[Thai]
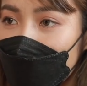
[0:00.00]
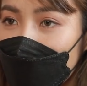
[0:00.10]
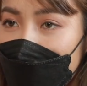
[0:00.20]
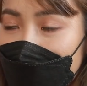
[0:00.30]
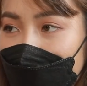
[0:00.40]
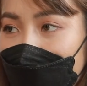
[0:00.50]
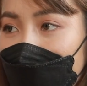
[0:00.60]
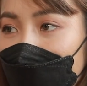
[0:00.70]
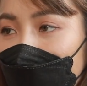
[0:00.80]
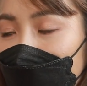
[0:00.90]
หนูไปช้า
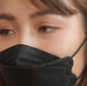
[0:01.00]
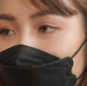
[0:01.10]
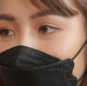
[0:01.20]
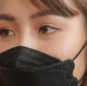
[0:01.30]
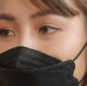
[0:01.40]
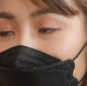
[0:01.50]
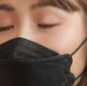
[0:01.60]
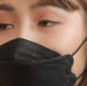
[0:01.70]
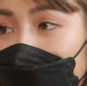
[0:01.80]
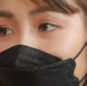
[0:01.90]
แล้วก็มันจะเริ่
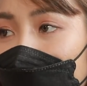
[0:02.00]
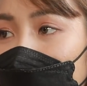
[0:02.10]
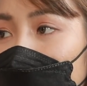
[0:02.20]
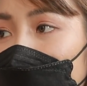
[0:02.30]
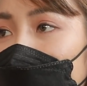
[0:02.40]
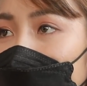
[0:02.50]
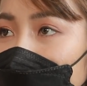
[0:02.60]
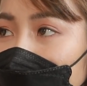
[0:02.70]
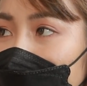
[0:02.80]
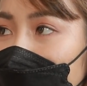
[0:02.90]
มแข่งแล้วหนูก็เลย
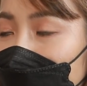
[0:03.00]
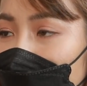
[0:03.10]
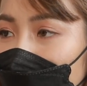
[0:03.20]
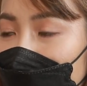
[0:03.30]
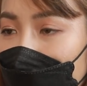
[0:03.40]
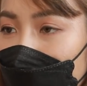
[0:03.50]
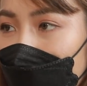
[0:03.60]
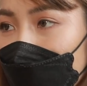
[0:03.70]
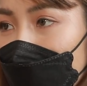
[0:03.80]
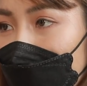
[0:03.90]
ต้องพยายามป
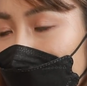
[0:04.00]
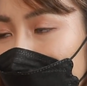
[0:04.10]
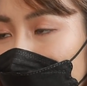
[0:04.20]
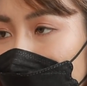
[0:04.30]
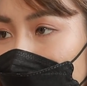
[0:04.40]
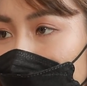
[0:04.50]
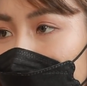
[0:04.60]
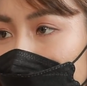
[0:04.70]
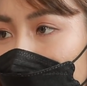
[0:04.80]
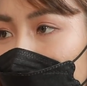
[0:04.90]
รับตัวให้เข้ากับเพื่อ
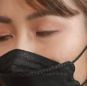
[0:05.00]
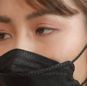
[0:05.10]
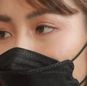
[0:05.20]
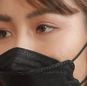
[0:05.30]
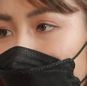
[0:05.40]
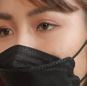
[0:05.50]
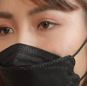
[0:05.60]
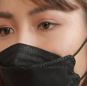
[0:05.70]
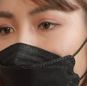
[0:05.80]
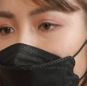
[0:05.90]
นเร็วก็ต้องไป
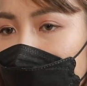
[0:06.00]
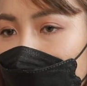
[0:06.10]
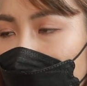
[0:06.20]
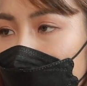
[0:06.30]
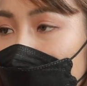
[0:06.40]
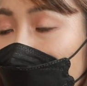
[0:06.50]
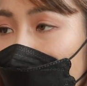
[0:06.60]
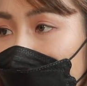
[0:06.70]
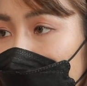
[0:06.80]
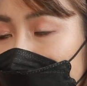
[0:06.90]
ซ้อมต่อ
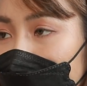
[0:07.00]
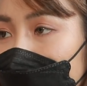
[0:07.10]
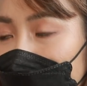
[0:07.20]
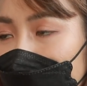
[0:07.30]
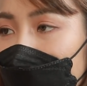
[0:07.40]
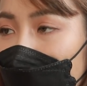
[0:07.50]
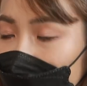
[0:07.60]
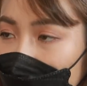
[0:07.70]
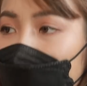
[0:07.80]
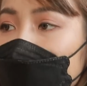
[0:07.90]
หลังจากที่เขา
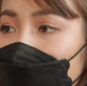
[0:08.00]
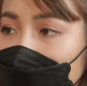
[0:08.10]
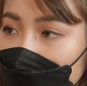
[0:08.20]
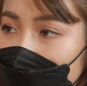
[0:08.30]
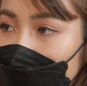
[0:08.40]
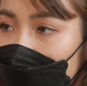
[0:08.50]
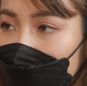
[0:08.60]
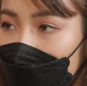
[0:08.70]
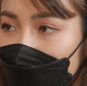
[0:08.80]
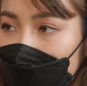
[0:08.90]
ซ้อมเสร็จอะไรอย่างเงี้ยค่ะ